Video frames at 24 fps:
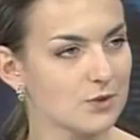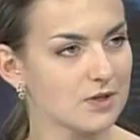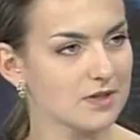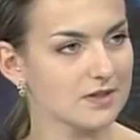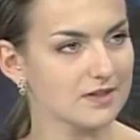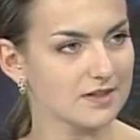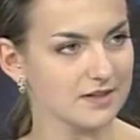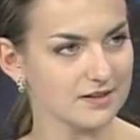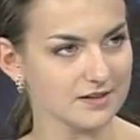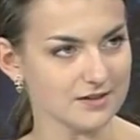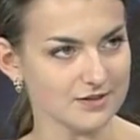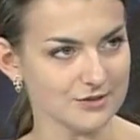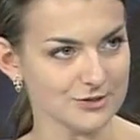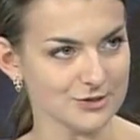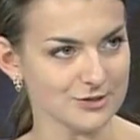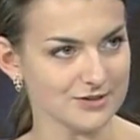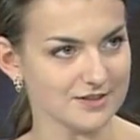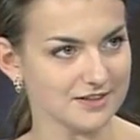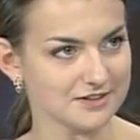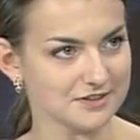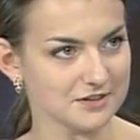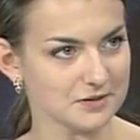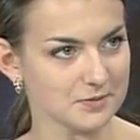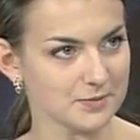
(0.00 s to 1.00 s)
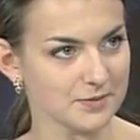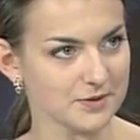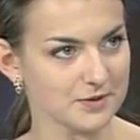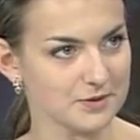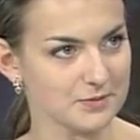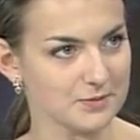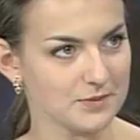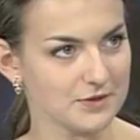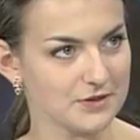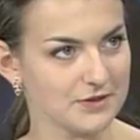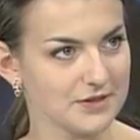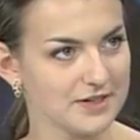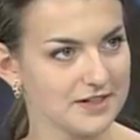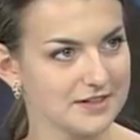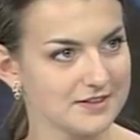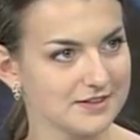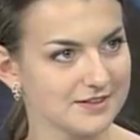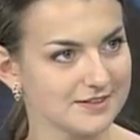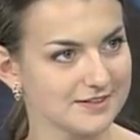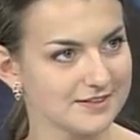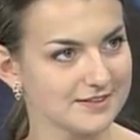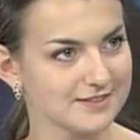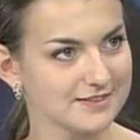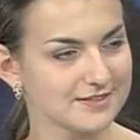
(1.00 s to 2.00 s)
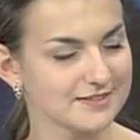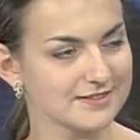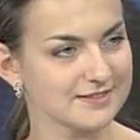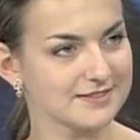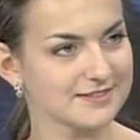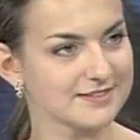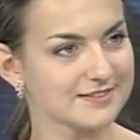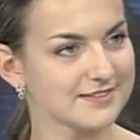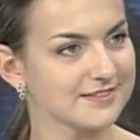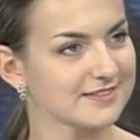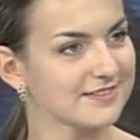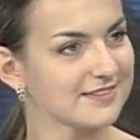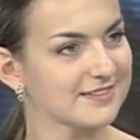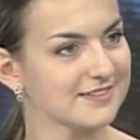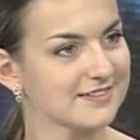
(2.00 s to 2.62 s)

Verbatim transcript: ограниченный, я так понимаю, или нет? А,